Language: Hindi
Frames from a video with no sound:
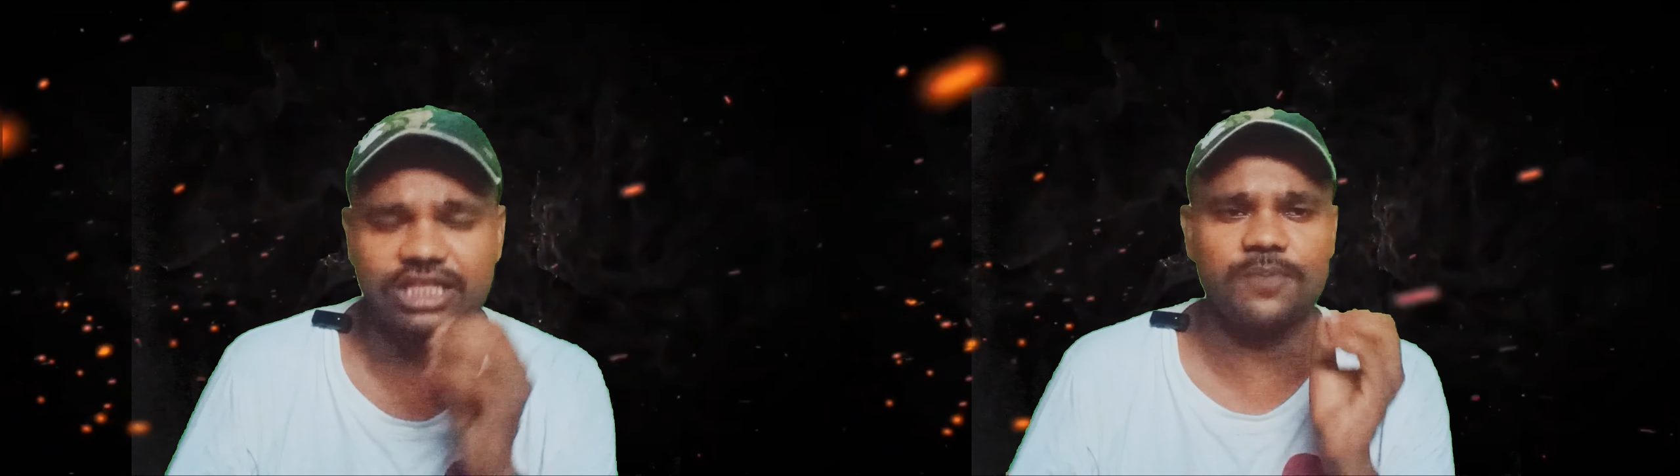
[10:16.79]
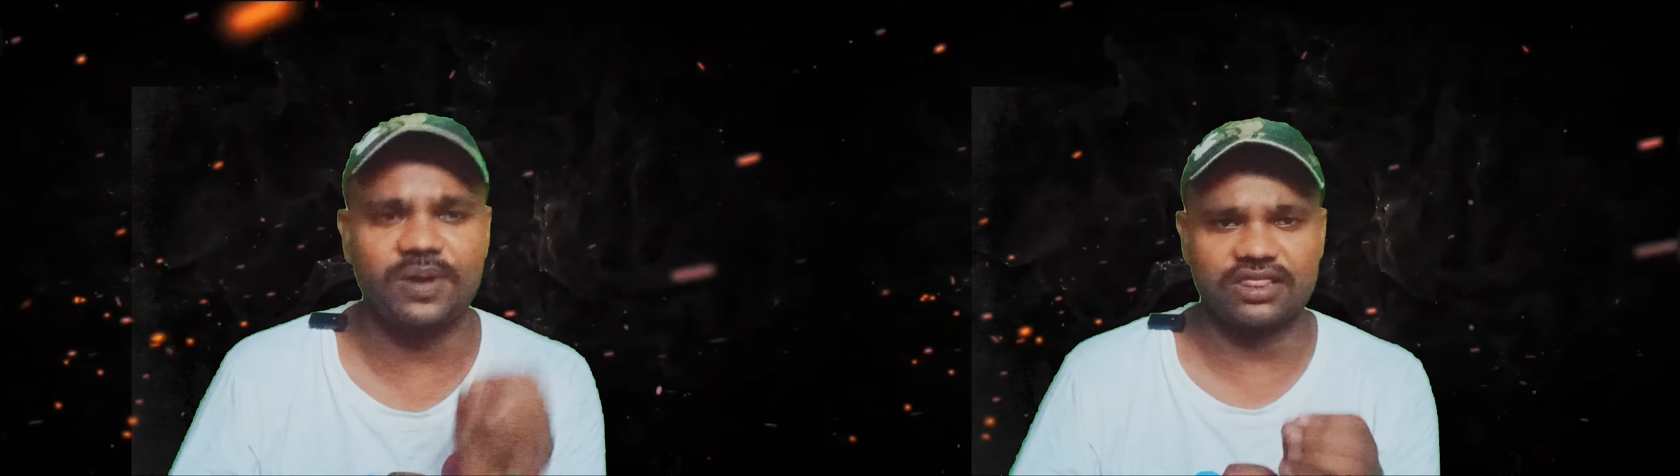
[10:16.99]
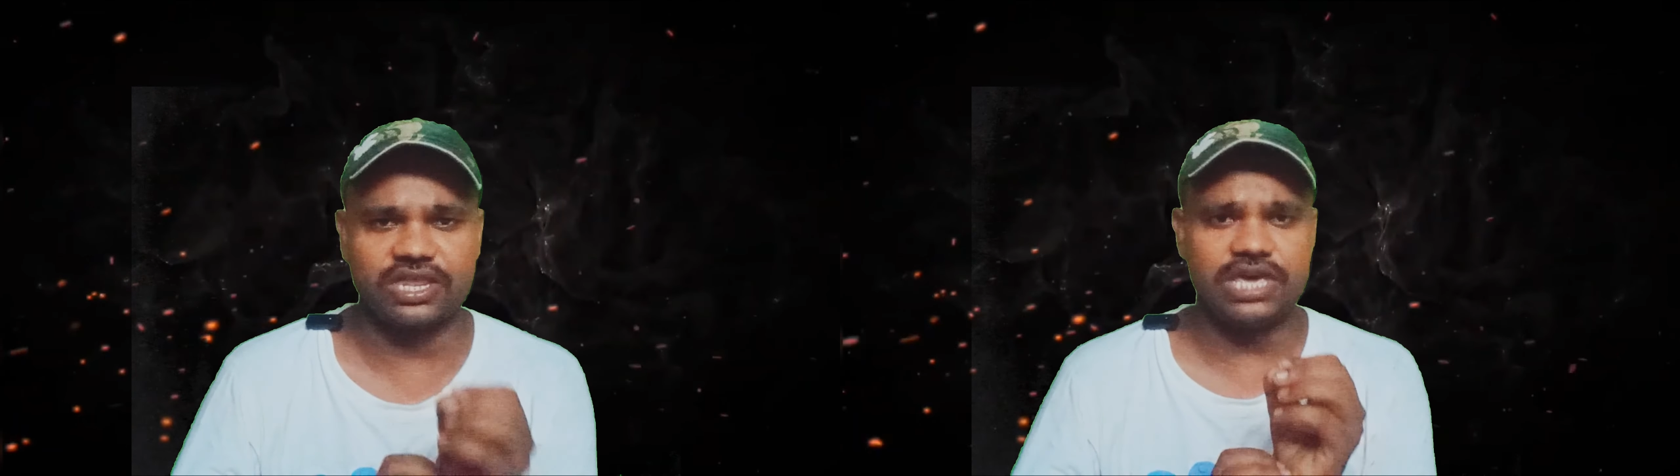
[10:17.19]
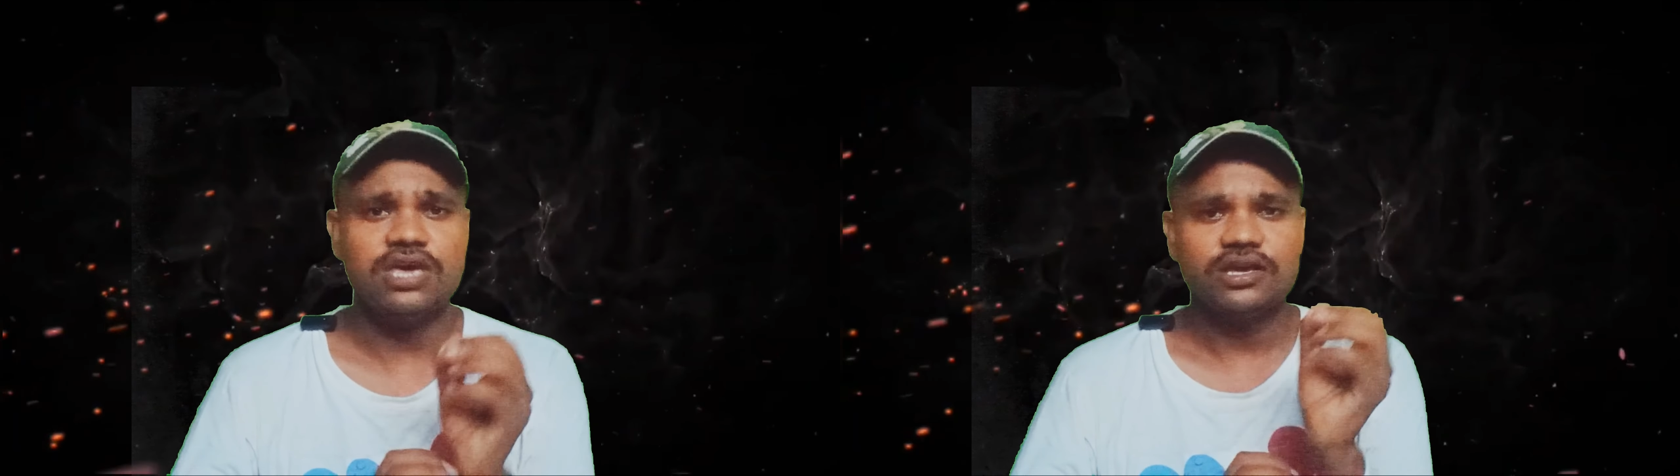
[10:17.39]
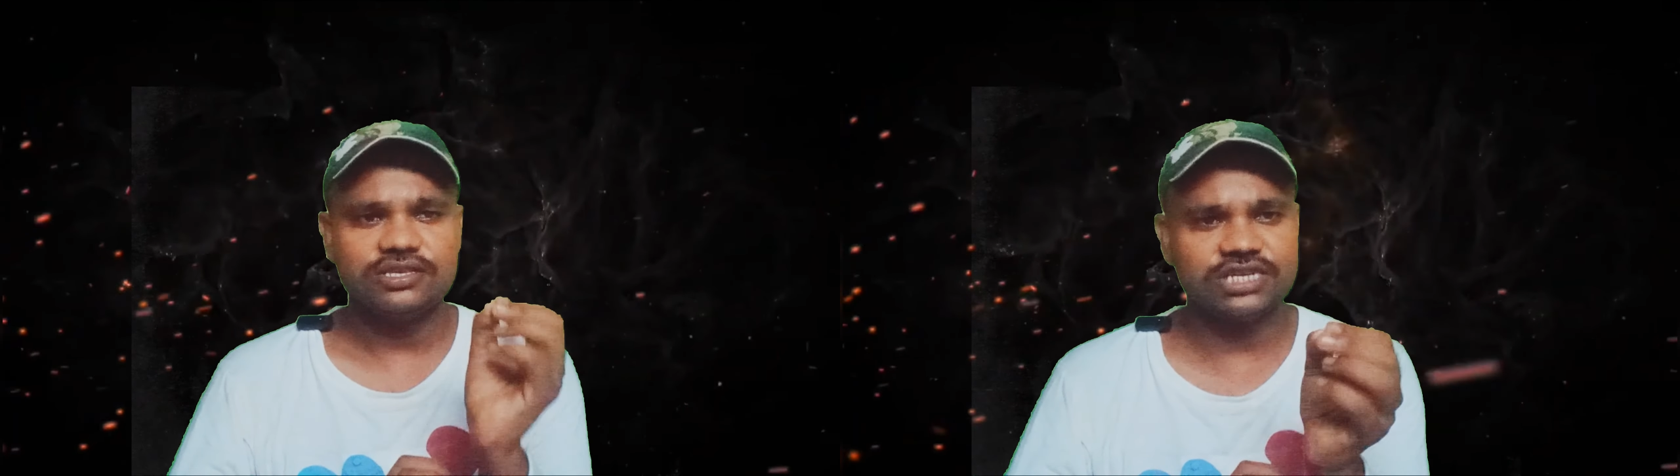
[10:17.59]
हेमंत की
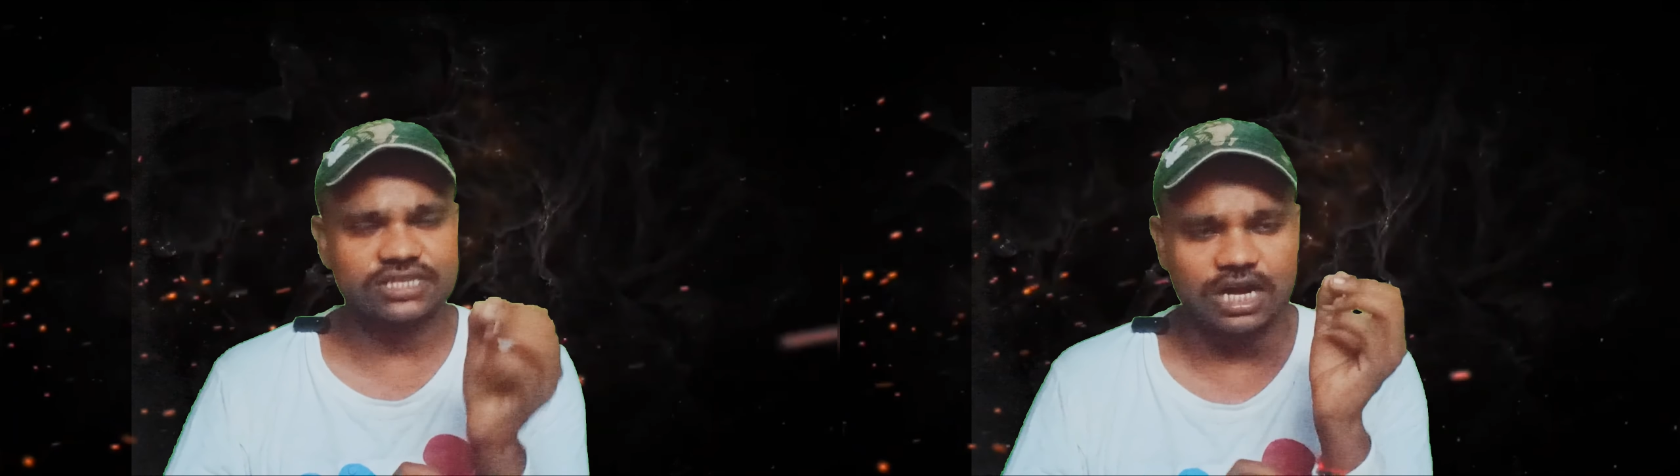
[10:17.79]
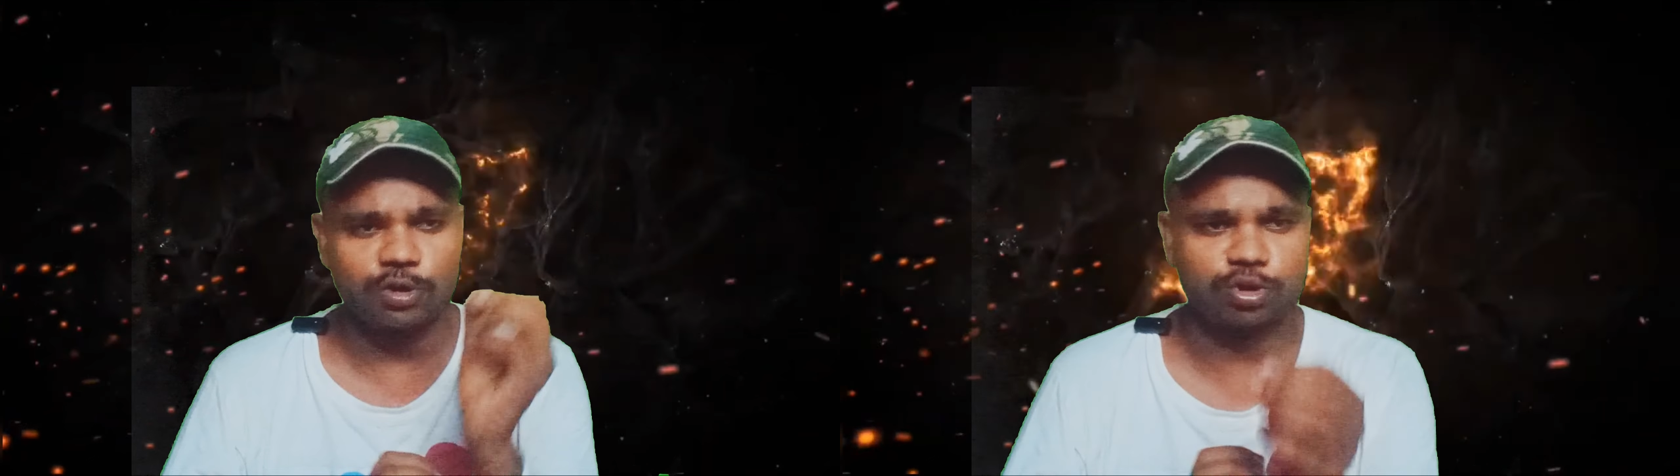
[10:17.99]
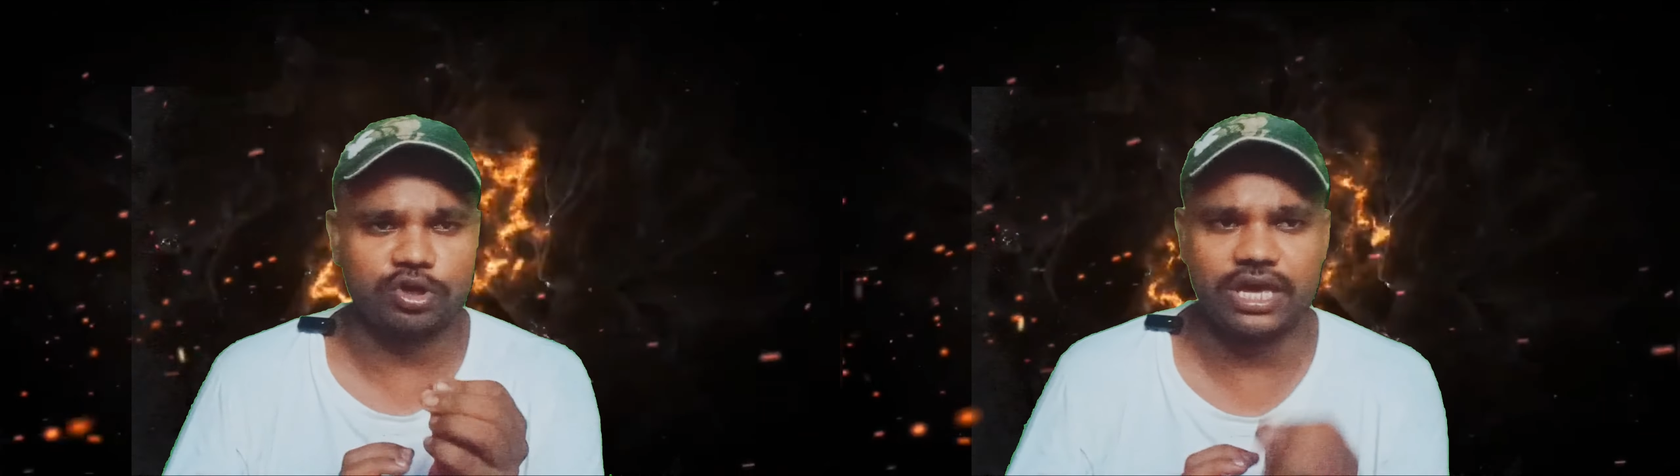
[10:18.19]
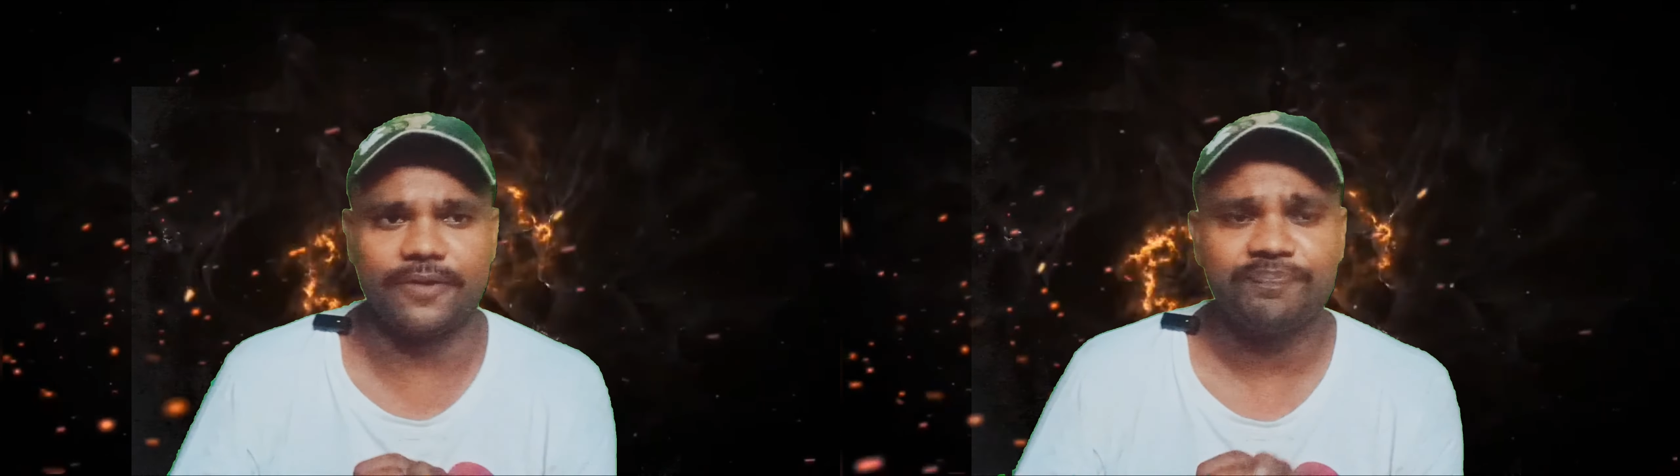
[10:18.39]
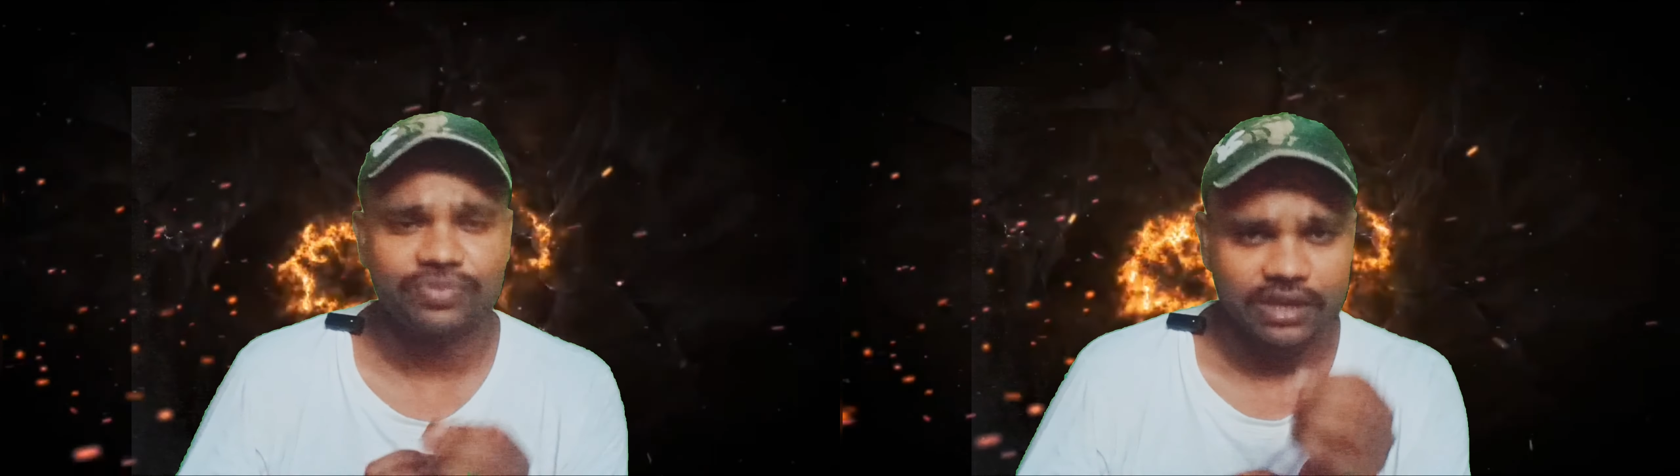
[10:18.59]
पत्नी जिसका
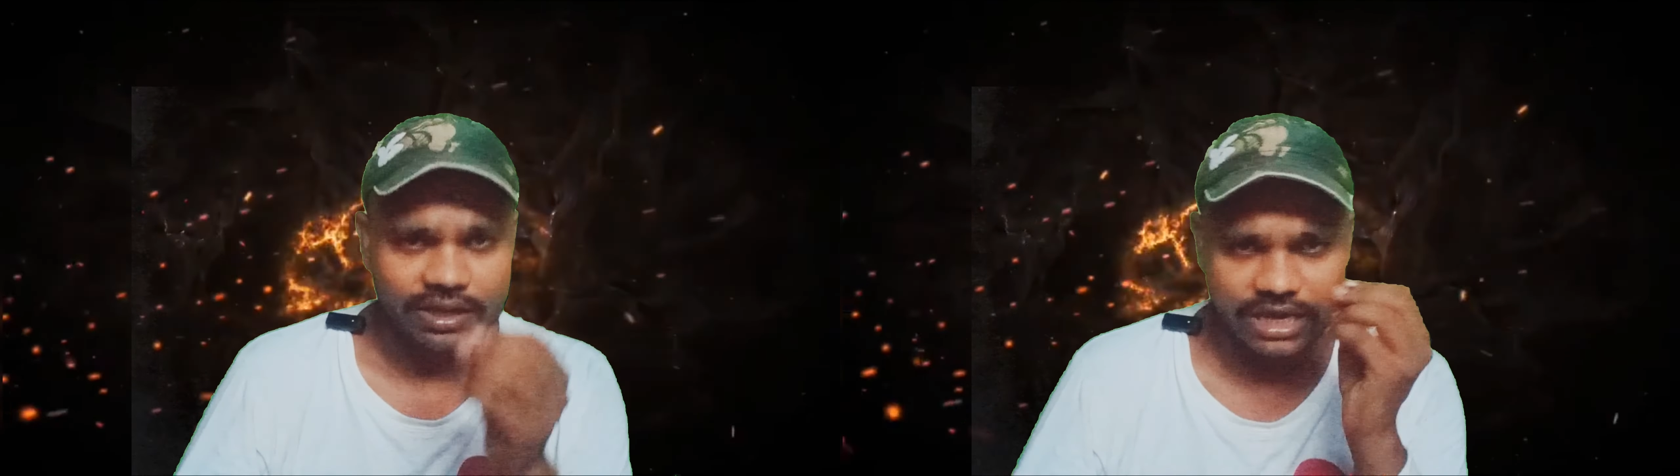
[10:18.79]
दोस्तों ये